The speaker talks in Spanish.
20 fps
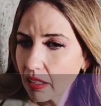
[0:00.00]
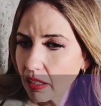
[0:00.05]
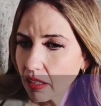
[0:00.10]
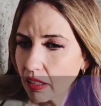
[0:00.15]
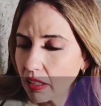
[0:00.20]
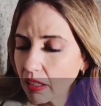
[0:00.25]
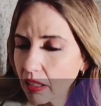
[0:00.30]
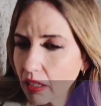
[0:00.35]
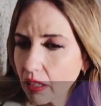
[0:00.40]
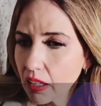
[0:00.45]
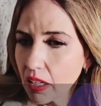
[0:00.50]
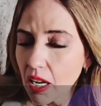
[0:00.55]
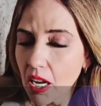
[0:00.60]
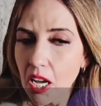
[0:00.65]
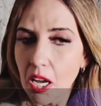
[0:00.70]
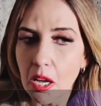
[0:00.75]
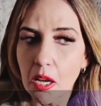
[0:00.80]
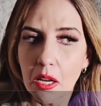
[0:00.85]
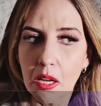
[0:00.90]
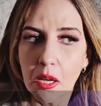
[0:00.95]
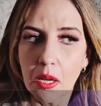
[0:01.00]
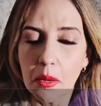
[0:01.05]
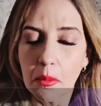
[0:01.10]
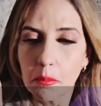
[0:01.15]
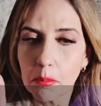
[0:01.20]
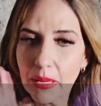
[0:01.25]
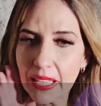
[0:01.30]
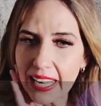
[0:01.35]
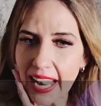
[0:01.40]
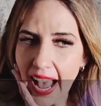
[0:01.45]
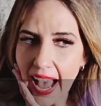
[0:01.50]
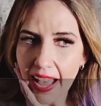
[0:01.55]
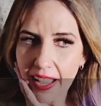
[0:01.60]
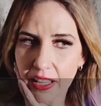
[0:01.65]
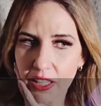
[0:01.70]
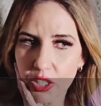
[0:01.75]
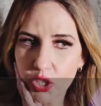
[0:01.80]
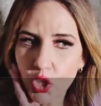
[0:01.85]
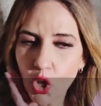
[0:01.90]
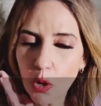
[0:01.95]
el reality. Mira,
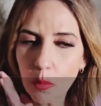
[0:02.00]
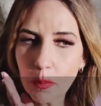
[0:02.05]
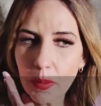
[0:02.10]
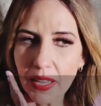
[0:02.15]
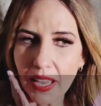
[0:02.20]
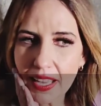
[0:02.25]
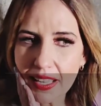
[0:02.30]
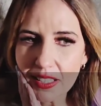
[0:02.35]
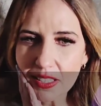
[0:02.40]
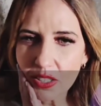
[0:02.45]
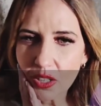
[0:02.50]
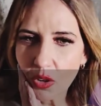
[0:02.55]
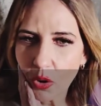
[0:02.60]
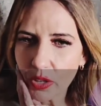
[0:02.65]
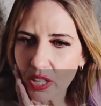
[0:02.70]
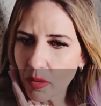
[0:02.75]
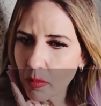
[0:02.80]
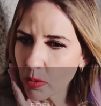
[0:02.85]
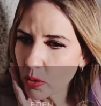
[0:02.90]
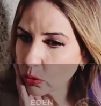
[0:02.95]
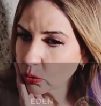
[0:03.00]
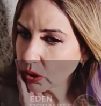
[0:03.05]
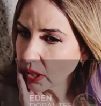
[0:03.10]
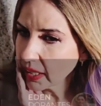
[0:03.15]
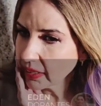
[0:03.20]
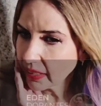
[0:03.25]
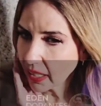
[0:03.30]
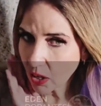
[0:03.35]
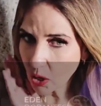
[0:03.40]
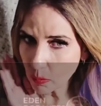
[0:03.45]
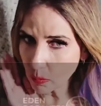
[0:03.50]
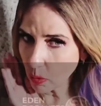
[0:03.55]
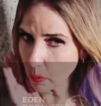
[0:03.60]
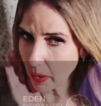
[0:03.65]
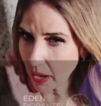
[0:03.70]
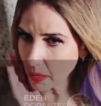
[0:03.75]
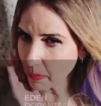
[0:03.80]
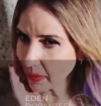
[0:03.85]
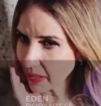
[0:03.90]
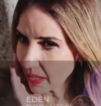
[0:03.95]
yo pienso, oye, pero ustedes están como
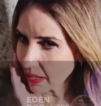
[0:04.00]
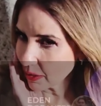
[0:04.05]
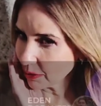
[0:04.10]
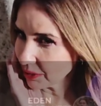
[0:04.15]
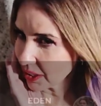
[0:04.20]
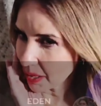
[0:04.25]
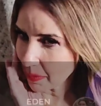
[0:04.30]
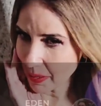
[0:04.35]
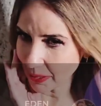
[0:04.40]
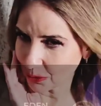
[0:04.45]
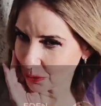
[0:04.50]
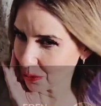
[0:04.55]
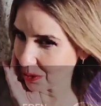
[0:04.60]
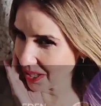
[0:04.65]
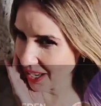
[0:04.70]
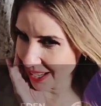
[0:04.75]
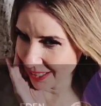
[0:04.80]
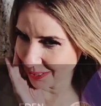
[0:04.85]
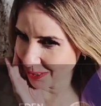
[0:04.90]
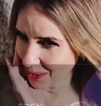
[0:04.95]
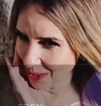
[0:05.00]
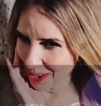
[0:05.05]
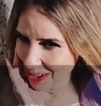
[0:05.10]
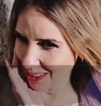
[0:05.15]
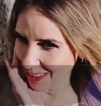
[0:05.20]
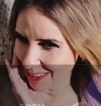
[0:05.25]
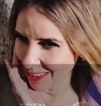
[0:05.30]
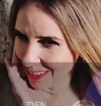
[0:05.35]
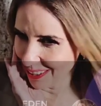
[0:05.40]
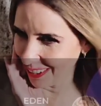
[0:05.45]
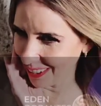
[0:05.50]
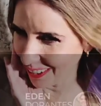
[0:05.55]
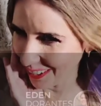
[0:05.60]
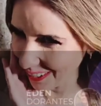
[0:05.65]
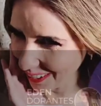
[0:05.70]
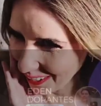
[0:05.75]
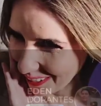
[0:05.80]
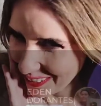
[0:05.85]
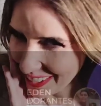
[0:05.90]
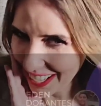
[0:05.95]
Bárbara con dramaturgia y
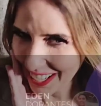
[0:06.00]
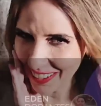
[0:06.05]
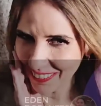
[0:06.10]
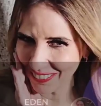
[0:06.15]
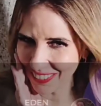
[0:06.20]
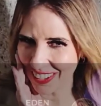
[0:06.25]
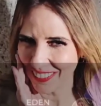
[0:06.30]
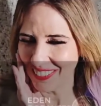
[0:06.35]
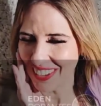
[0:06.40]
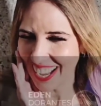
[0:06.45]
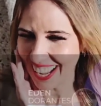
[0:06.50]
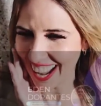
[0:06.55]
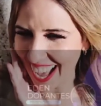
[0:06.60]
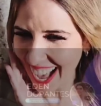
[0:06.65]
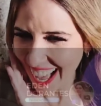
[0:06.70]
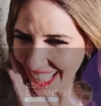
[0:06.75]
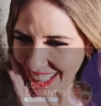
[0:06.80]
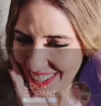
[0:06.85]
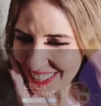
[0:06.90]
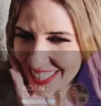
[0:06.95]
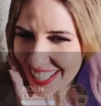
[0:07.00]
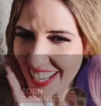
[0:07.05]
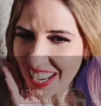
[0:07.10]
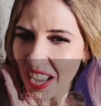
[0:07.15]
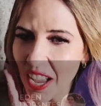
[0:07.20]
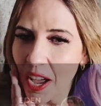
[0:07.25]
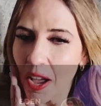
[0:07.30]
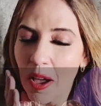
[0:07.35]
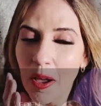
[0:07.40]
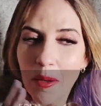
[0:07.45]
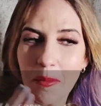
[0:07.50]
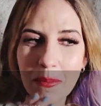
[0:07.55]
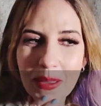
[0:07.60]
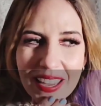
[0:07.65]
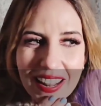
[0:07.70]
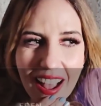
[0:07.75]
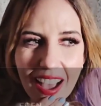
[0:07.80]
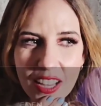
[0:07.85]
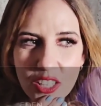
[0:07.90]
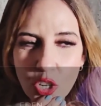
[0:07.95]
todo, vienen preparados.
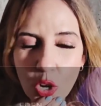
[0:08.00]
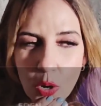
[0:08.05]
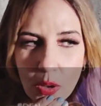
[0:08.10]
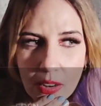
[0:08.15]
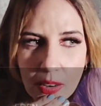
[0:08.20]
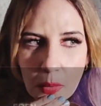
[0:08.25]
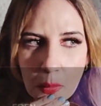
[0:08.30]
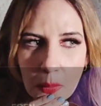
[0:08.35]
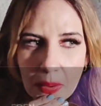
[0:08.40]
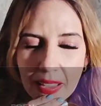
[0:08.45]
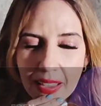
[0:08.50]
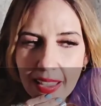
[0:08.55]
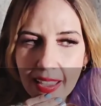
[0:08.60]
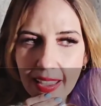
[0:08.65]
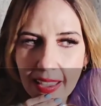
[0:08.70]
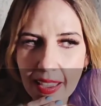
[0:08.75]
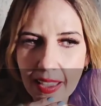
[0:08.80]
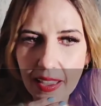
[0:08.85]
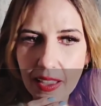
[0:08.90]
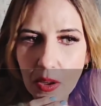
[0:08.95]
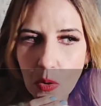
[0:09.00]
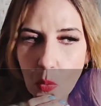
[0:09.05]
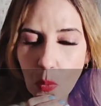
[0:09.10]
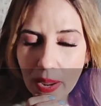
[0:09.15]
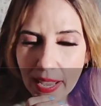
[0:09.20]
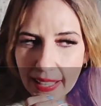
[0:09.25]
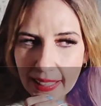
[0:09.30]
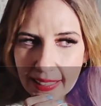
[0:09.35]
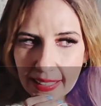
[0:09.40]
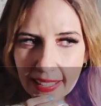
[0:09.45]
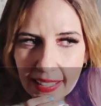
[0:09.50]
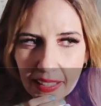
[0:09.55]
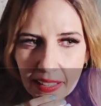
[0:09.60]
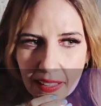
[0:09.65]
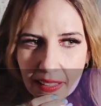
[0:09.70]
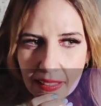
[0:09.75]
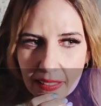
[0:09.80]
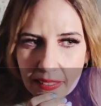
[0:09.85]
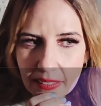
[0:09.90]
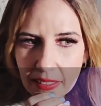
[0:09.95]
Mira, yo creo que
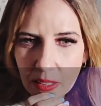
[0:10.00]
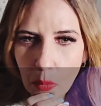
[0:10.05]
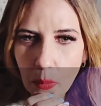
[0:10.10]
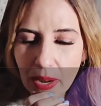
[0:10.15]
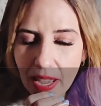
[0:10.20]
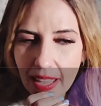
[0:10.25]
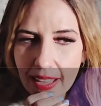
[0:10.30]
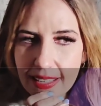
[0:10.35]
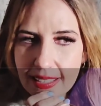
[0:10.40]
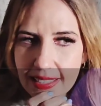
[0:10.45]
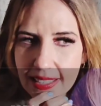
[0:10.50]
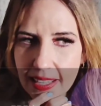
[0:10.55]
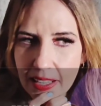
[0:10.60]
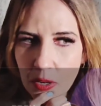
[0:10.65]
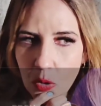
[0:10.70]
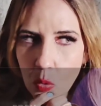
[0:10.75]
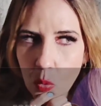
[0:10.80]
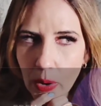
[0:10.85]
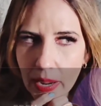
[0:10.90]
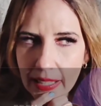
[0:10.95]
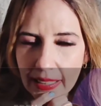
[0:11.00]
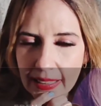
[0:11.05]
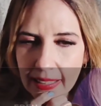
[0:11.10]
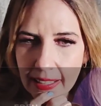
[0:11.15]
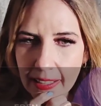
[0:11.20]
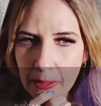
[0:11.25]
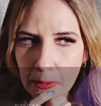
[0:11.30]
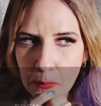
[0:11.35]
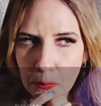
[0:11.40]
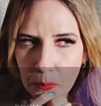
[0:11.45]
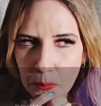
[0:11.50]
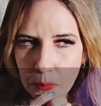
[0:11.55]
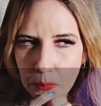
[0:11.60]
Wendy, te voy a decir, Wendy,